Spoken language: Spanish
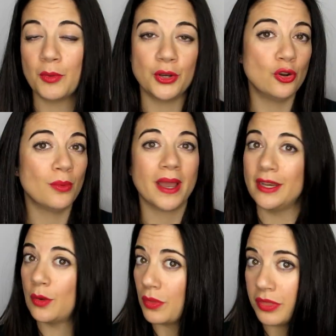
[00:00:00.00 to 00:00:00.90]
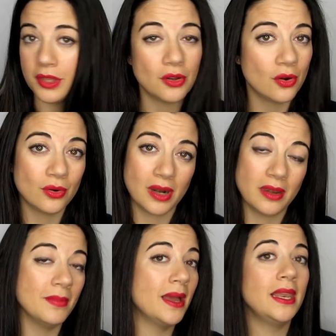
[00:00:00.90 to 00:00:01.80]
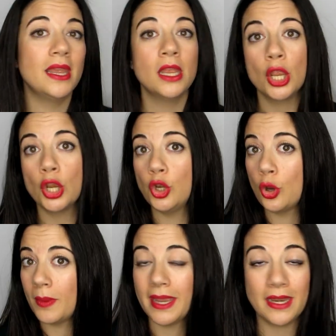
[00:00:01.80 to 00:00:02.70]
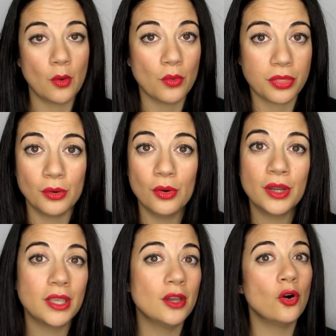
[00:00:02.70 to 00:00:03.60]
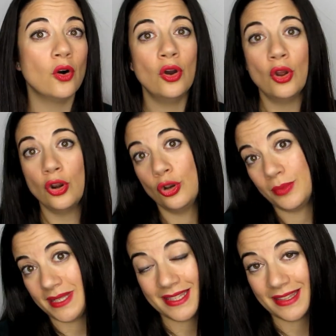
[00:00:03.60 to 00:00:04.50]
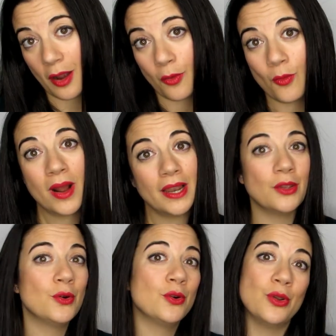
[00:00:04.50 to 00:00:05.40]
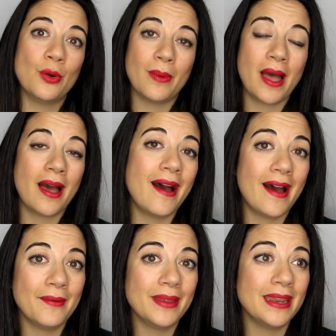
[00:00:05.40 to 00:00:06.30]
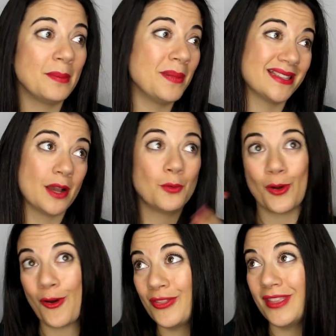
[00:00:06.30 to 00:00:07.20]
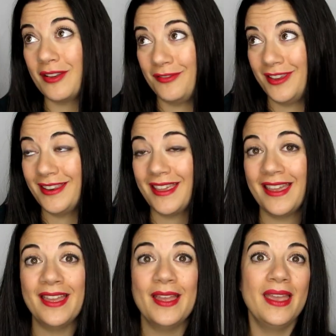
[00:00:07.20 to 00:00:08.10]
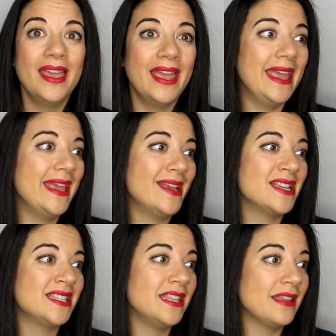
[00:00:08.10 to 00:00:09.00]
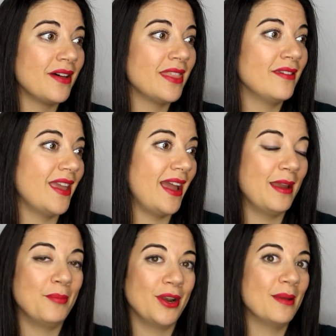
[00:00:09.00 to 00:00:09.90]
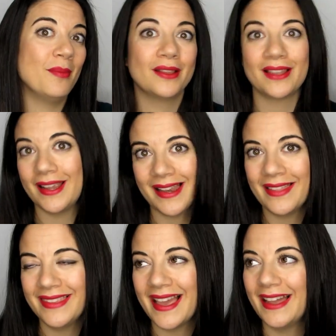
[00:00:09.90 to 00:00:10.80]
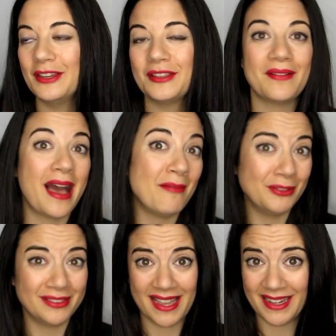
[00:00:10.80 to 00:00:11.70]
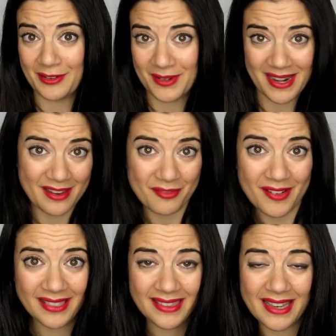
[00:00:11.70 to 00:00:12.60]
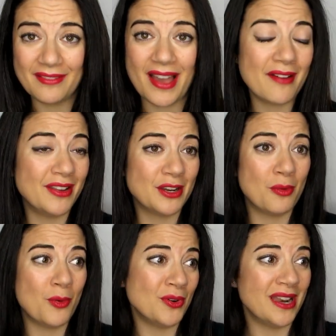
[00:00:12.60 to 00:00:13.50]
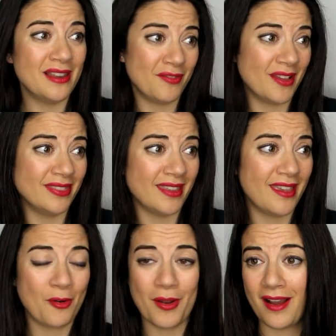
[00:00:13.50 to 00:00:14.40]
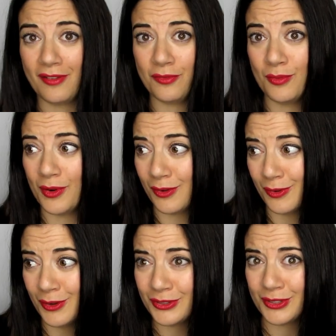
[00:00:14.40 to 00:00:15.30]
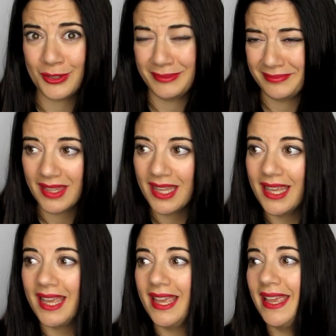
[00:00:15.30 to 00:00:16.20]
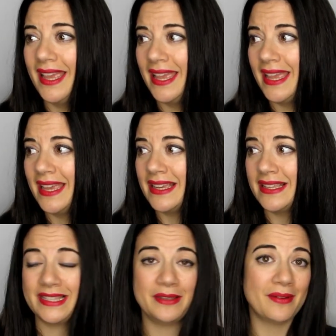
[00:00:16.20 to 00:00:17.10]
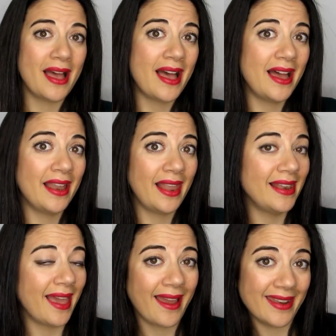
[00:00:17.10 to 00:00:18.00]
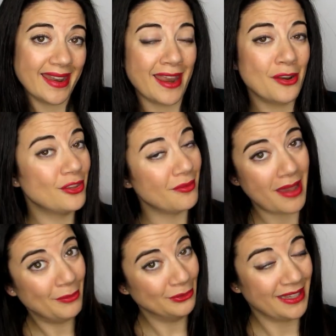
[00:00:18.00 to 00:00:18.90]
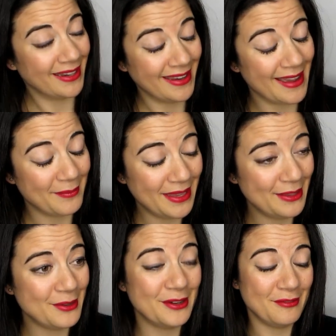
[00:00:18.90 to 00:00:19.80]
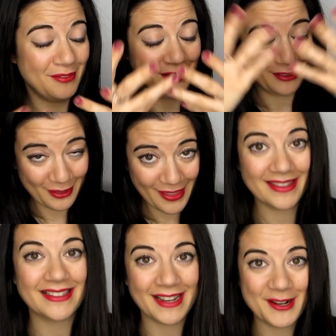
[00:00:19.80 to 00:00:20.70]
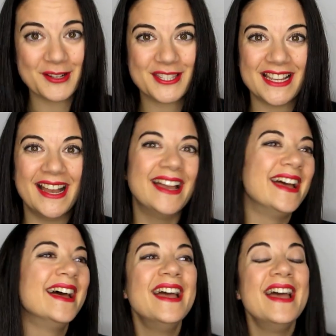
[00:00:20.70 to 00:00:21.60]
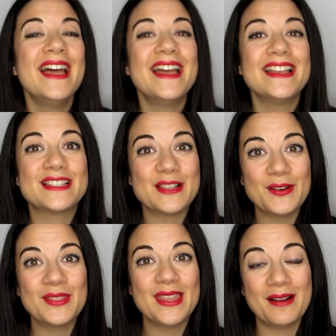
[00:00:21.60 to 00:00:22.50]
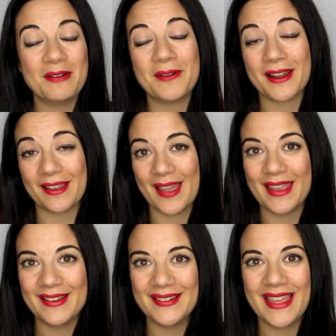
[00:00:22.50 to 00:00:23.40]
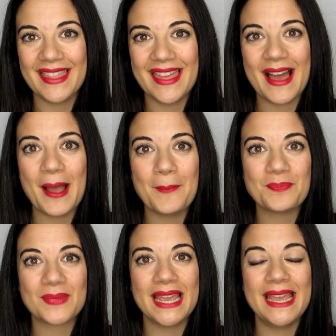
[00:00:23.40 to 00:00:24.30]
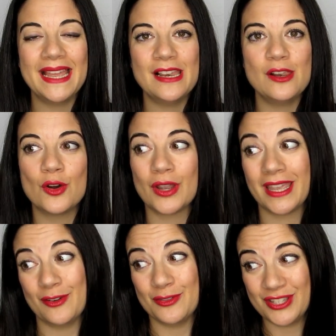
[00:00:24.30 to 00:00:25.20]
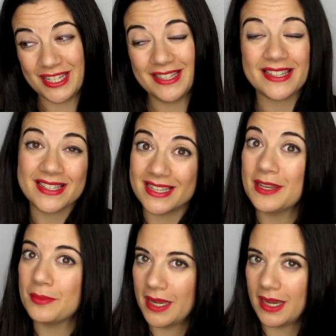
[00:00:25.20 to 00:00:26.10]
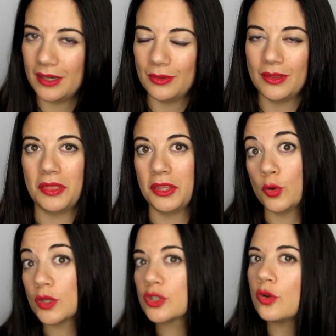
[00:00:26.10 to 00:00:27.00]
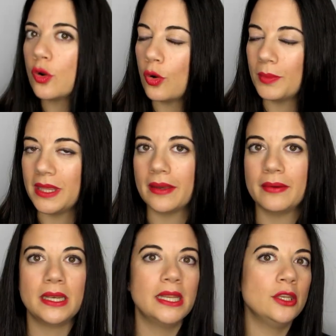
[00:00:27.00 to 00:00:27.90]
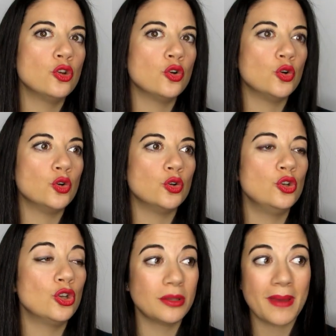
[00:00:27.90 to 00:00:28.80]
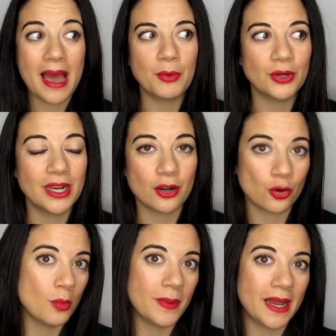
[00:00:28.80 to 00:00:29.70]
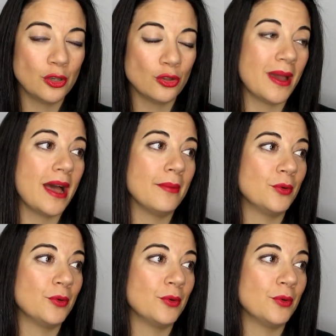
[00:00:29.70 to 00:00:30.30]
pues no va a ir a un circo con animales, no va a ir a un zoológico, no visita acuarios, no va a ver espectáculos con delfines, eh, si te vas de viaje, por ejemplo, a Tailandia, no te vas a montar en un elefante ni vas a ver cómo un elefante juega al fútbol con otro. Eh, si vas a las Islas Canarias, no te vas a montar en camello. En fin, todas estas cosas son, digamos, para que os hagáis una idea, en lo que consiste ser vegano, es decir, no es solo comida, ¿vale? No, no te vas a poner ropa, no te vas a